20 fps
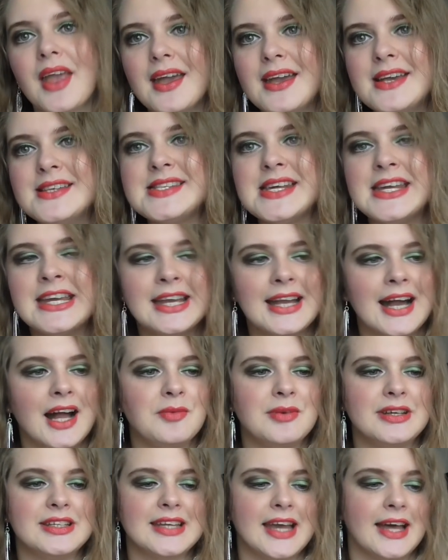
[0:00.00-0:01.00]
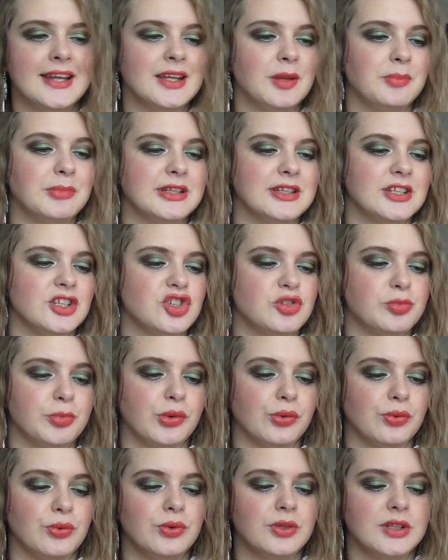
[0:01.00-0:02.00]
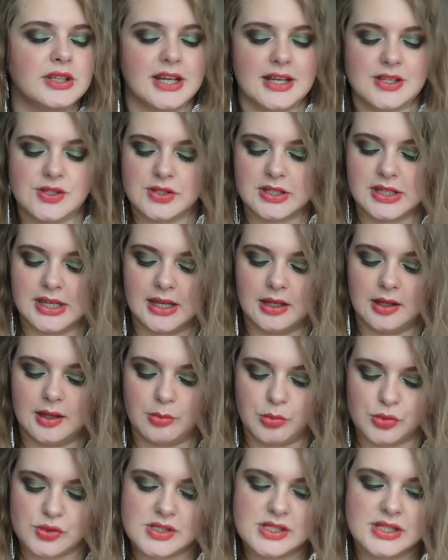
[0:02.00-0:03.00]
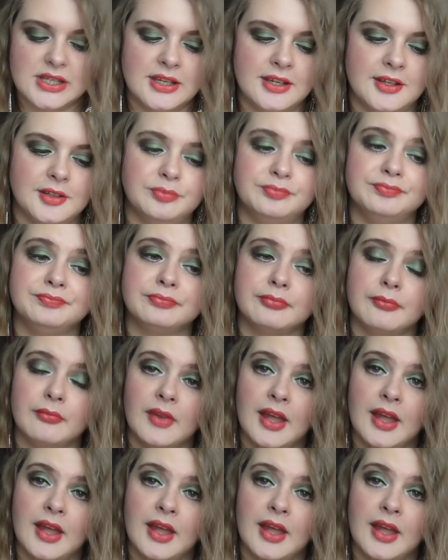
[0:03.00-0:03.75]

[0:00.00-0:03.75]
Ist ja egal, weil ich kann damit nicht sprühen. Ich kann es euch gerne demonstrieren.